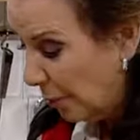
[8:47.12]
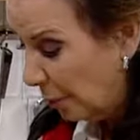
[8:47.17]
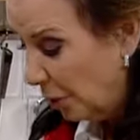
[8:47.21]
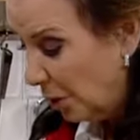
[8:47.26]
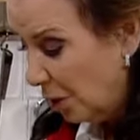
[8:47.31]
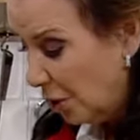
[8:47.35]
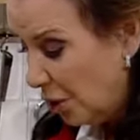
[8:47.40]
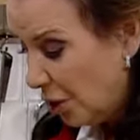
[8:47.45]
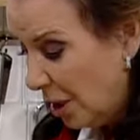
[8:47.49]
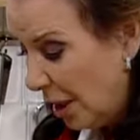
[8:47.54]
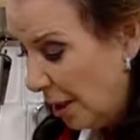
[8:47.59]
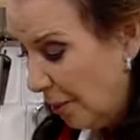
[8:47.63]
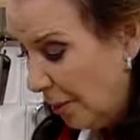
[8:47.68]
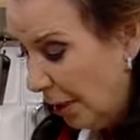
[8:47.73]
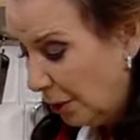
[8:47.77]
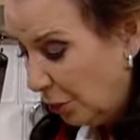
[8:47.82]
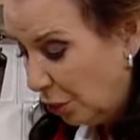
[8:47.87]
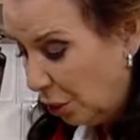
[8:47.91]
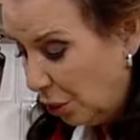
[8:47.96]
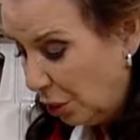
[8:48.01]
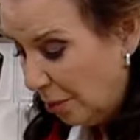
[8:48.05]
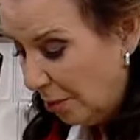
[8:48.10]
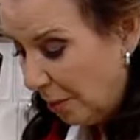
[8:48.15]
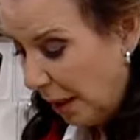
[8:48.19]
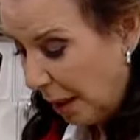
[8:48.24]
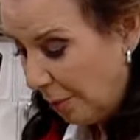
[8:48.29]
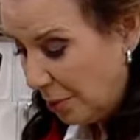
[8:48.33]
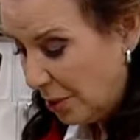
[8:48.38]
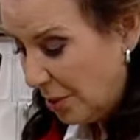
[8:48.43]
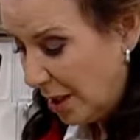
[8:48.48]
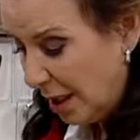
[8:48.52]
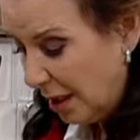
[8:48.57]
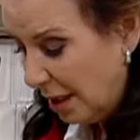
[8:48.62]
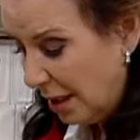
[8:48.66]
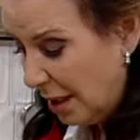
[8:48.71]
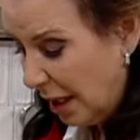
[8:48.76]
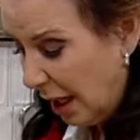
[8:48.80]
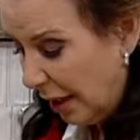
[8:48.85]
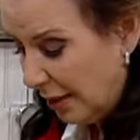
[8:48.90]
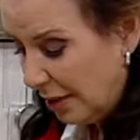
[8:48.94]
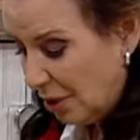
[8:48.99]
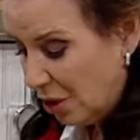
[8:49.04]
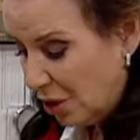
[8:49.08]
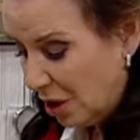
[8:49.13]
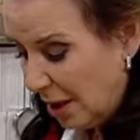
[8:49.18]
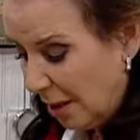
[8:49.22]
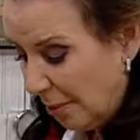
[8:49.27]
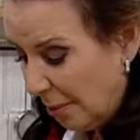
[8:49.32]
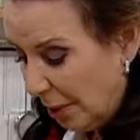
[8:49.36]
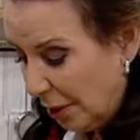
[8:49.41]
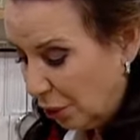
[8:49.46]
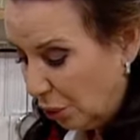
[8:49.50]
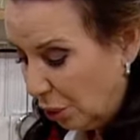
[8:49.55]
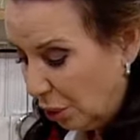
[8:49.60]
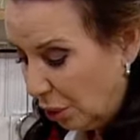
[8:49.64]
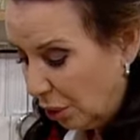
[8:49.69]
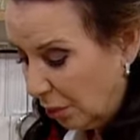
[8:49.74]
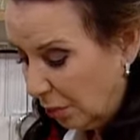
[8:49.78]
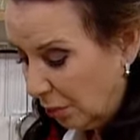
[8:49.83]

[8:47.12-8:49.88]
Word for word: bunun içine mi atıyorum ben? Bu zeytinyağının içine mi atıyorum?